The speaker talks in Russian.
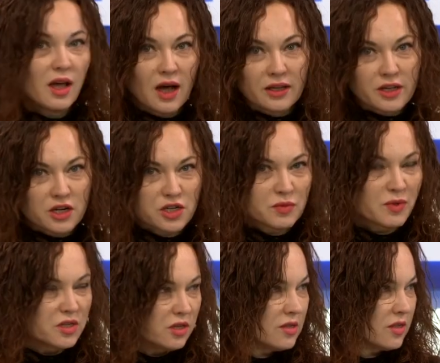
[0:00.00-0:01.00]
а также с
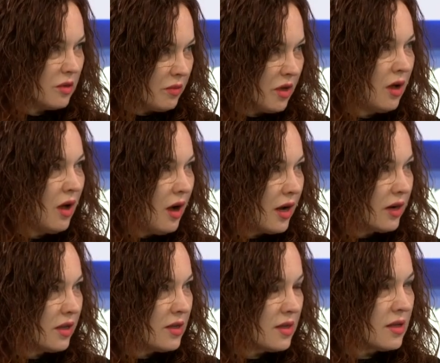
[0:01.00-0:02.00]
материнскими
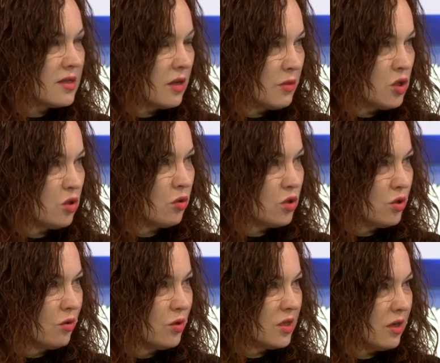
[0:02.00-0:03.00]
организациями с той и с
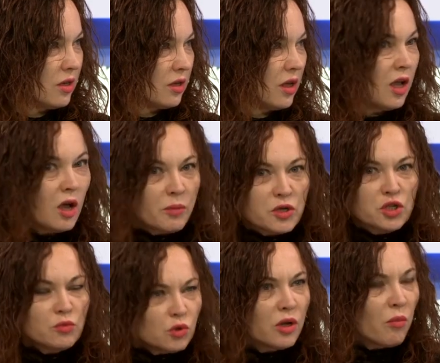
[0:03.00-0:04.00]
другой стороны,
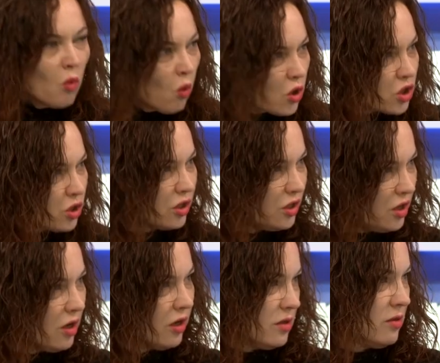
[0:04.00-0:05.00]
почему-то может
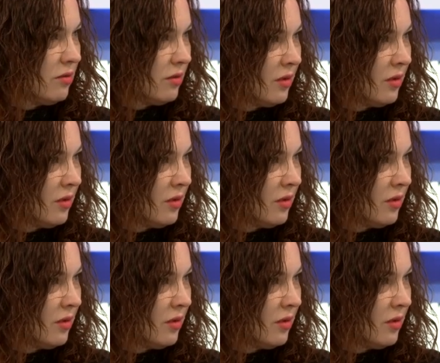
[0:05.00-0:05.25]
ехать